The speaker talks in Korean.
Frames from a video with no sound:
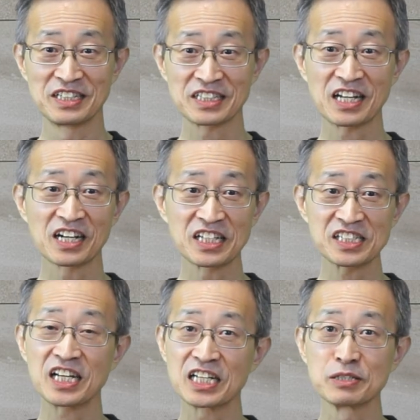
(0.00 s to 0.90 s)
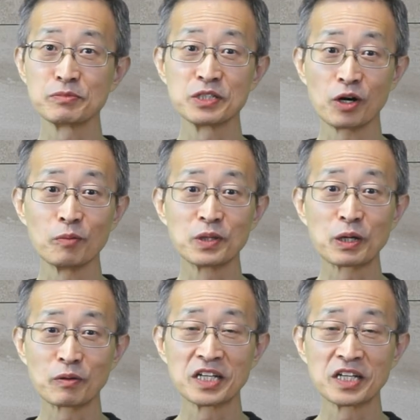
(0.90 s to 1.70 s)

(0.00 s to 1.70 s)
살아계신 하나님을 없다고